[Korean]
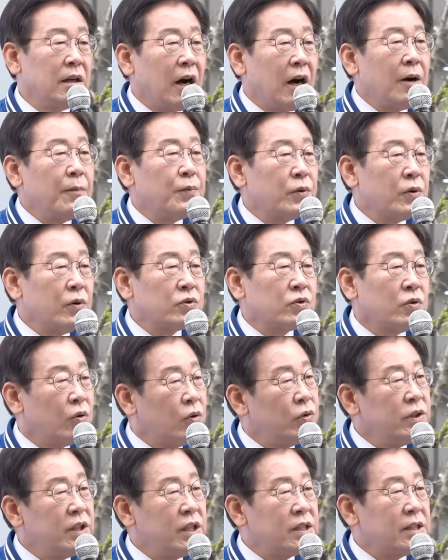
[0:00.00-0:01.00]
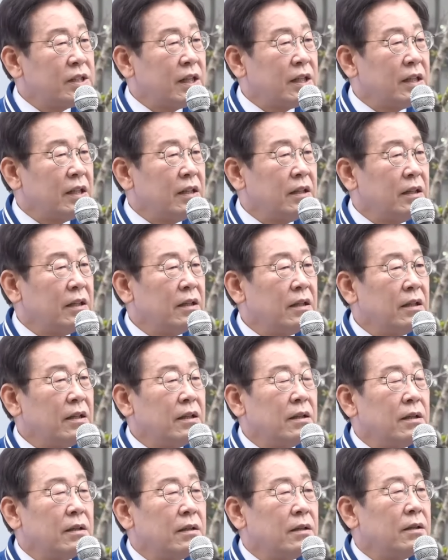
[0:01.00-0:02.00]
앞으로 좋은 일자리
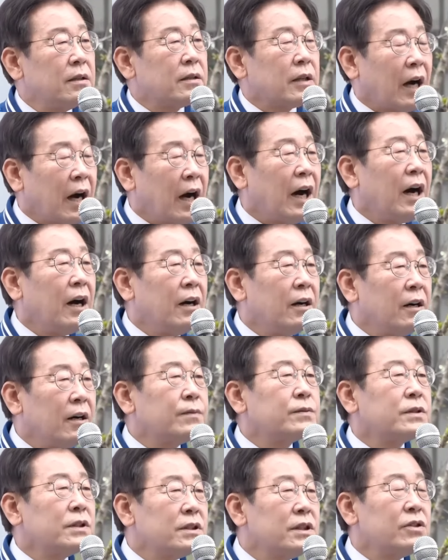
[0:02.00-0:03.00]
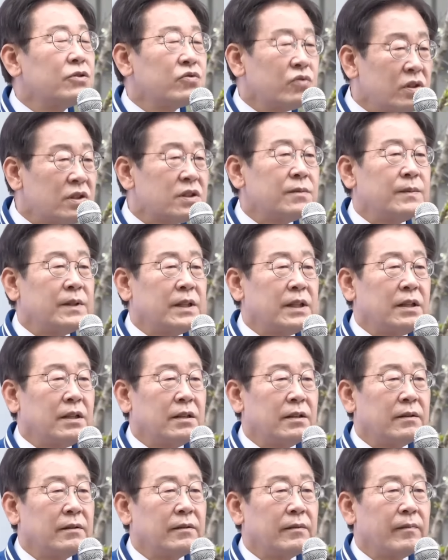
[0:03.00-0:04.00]
다 없어질 수 있습니다.
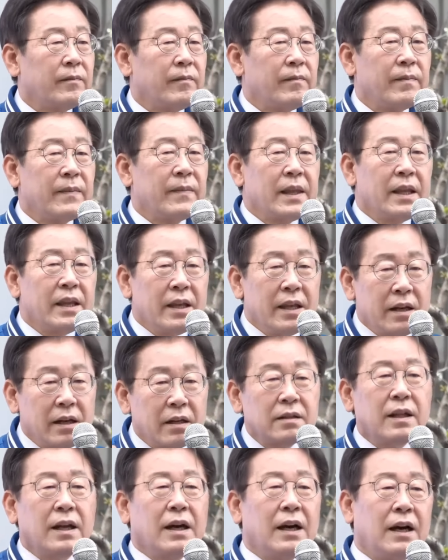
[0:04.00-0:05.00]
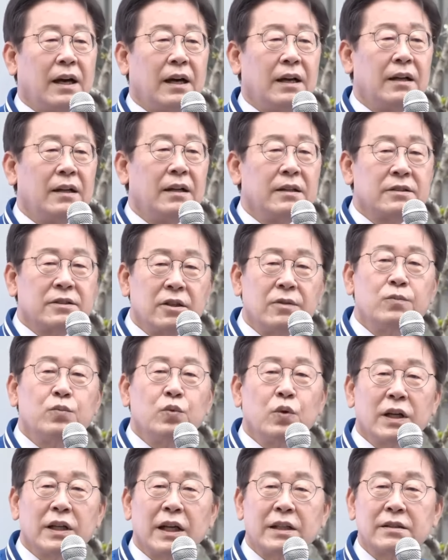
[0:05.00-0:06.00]
이럴 때가
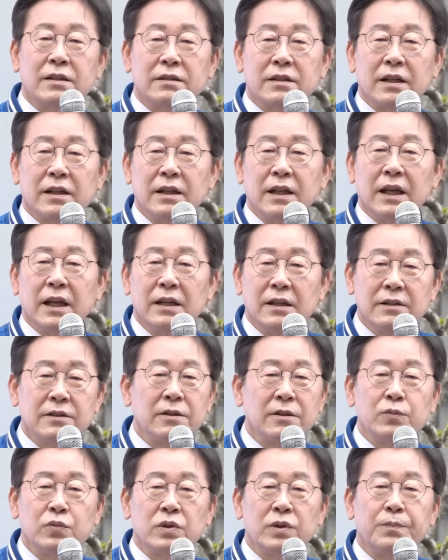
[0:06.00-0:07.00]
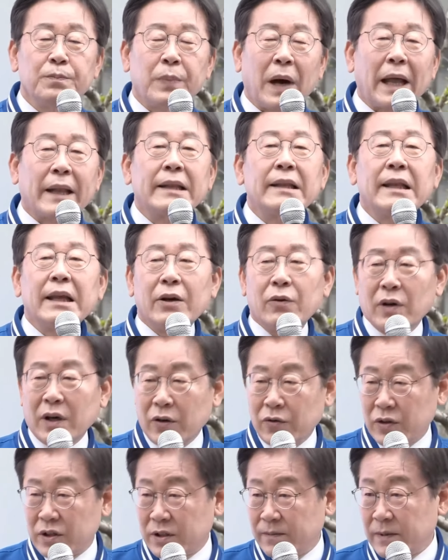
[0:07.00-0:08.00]
정부가 나설 때인데 이 정부는 반대로
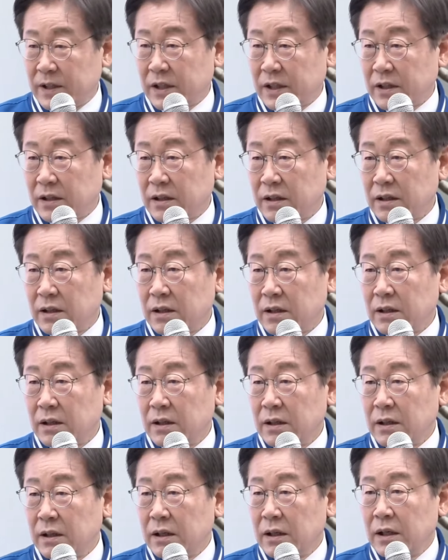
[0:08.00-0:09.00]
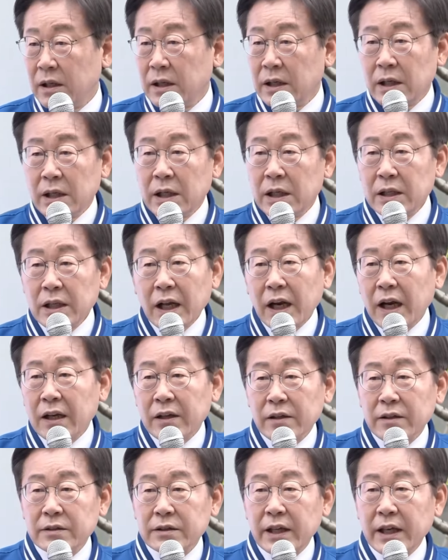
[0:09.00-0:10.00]
가고 있습니다. 이
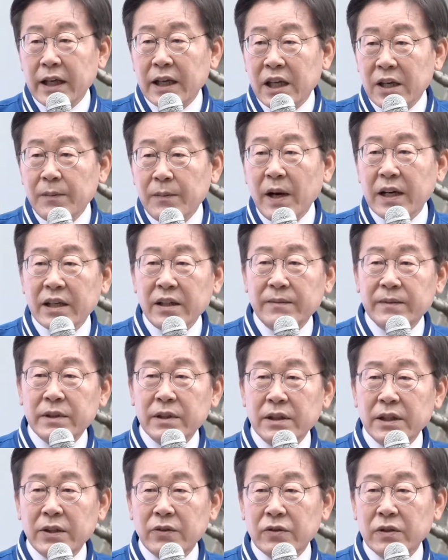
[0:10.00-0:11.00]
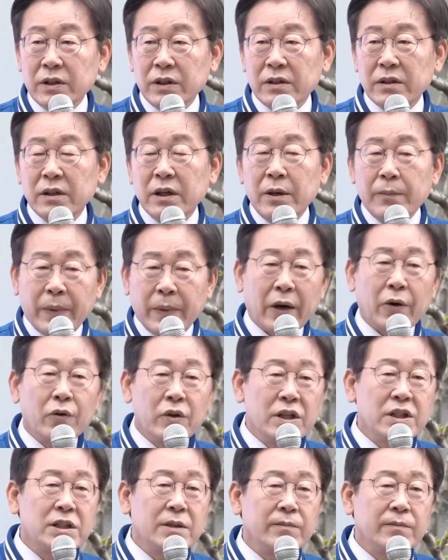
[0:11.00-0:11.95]
나라 경제에 희망이 없는 이유는 바로 이